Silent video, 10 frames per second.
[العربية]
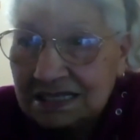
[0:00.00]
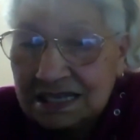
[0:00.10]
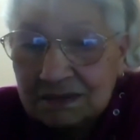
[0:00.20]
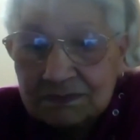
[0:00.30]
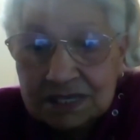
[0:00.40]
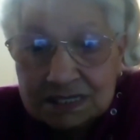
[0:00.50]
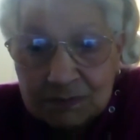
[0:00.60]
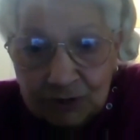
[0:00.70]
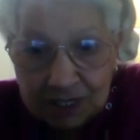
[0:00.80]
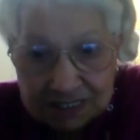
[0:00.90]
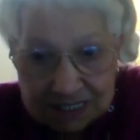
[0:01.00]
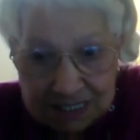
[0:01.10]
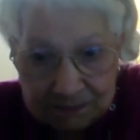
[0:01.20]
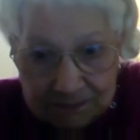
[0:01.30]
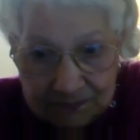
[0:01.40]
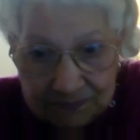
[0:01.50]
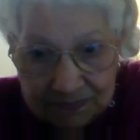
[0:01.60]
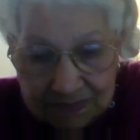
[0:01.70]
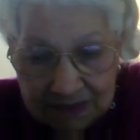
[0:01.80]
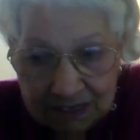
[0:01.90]
حسب اسمه العظيم
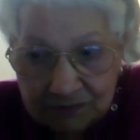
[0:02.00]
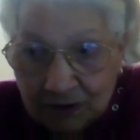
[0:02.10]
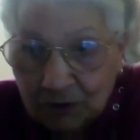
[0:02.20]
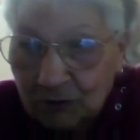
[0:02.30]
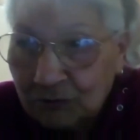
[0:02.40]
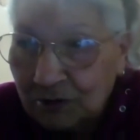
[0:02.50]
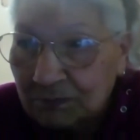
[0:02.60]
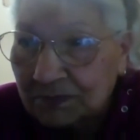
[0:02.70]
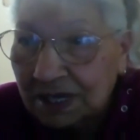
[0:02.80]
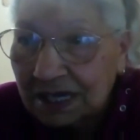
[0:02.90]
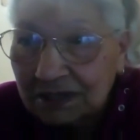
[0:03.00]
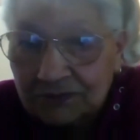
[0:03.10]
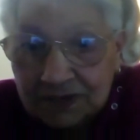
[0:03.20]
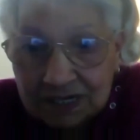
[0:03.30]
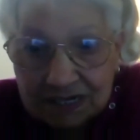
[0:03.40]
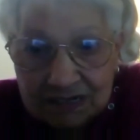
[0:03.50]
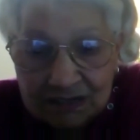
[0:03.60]
فهو بيغفر